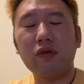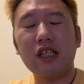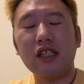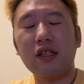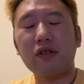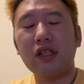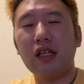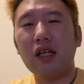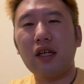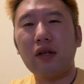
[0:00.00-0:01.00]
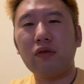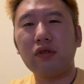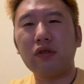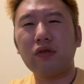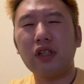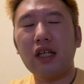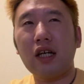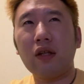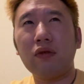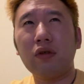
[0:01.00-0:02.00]
かじゃなくて、えー、本当に
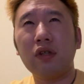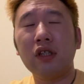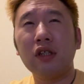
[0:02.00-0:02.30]
あの、